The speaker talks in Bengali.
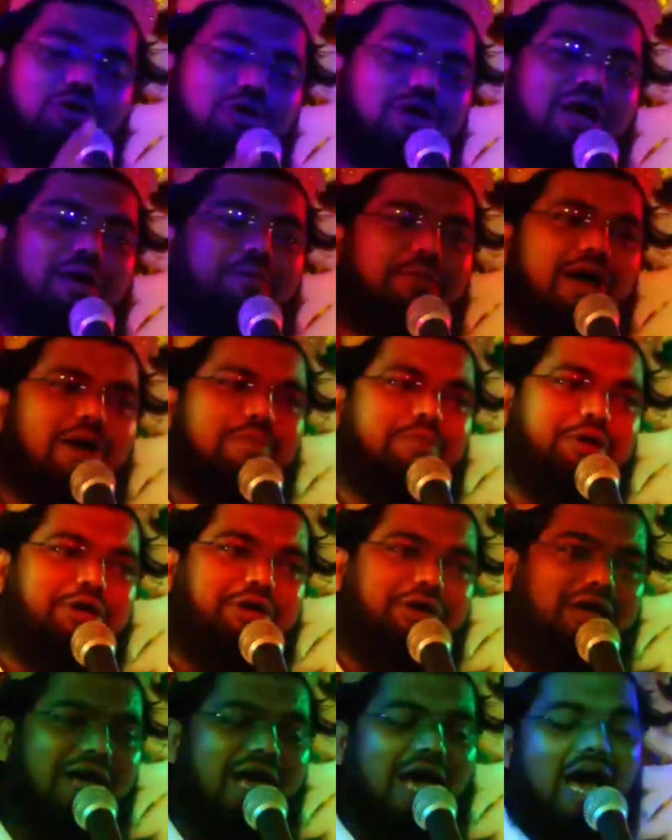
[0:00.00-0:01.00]
গোনা পাবে
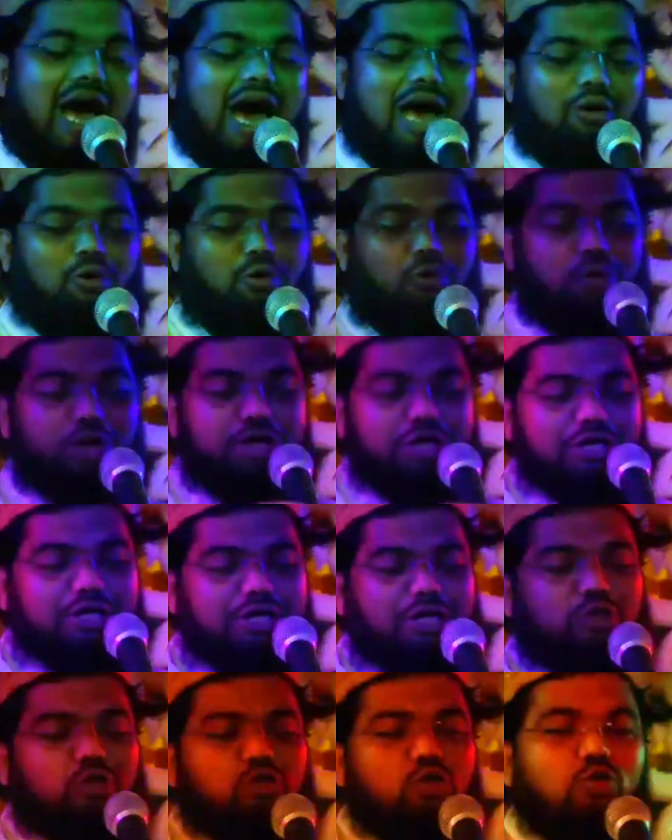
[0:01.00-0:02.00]
আর ওই
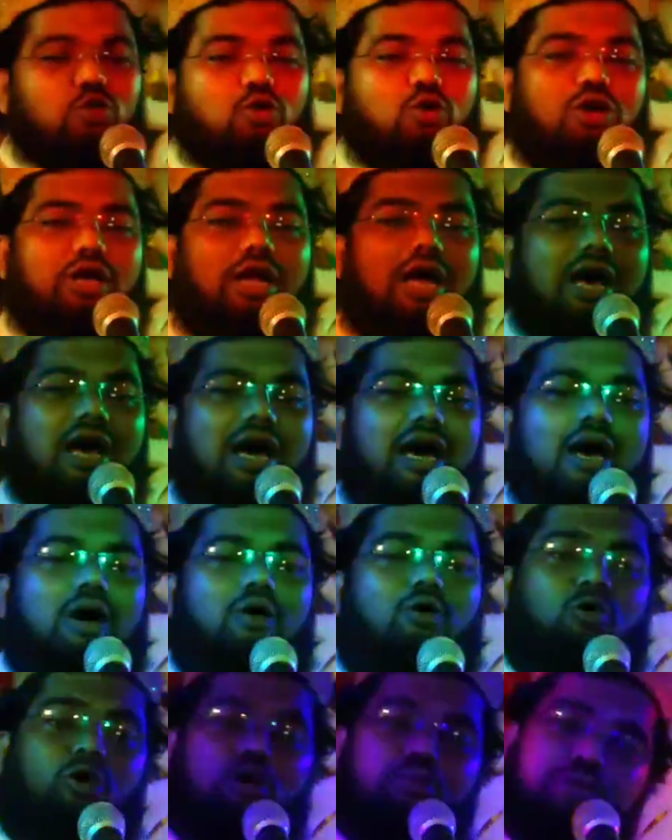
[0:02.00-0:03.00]
কিছু গোনা
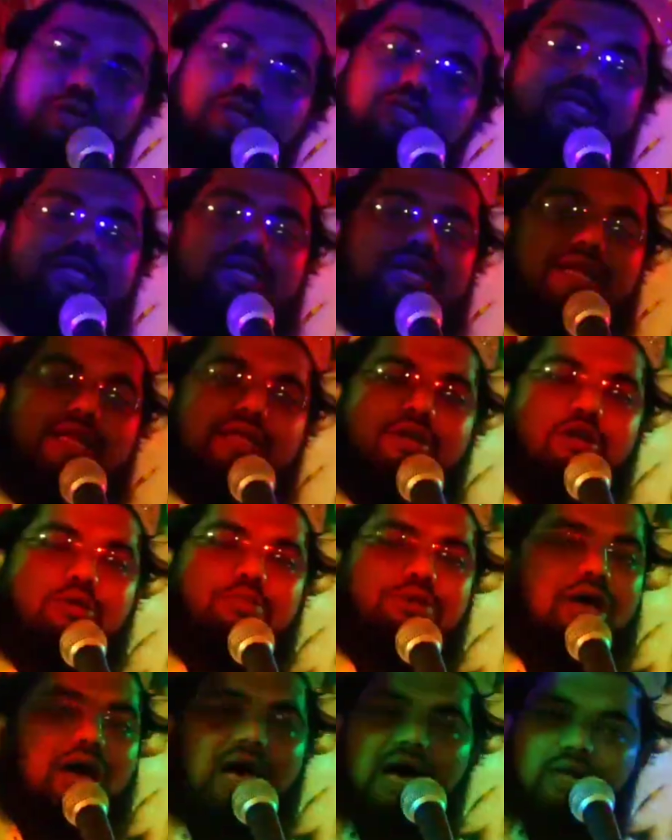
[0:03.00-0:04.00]
নবীর ছেলে
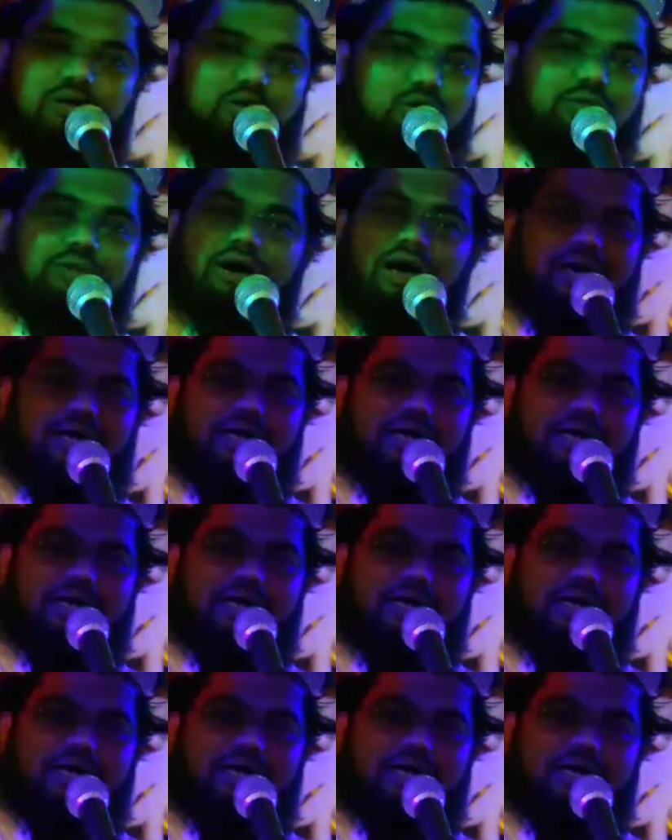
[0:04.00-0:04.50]
নবী আদম